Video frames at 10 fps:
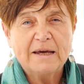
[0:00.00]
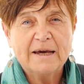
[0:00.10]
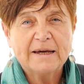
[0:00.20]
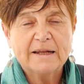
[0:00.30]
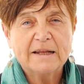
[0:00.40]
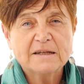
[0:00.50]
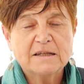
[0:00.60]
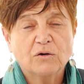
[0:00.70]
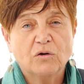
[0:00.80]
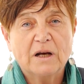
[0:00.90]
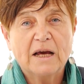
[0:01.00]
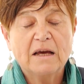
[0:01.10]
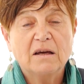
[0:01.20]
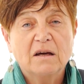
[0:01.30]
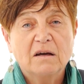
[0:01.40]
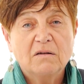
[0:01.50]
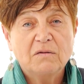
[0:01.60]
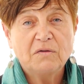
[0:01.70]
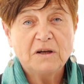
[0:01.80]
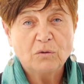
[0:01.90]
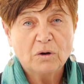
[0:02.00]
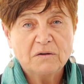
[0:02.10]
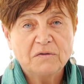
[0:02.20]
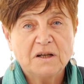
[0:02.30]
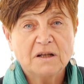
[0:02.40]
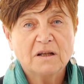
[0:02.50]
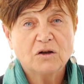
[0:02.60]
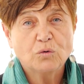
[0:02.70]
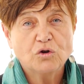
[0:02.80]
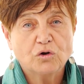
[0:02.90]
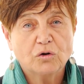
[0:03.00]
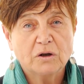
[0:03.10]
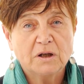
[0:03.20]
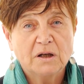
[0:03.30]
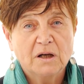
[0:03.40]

e che resti con lei fino alla fine dei suoi giorni.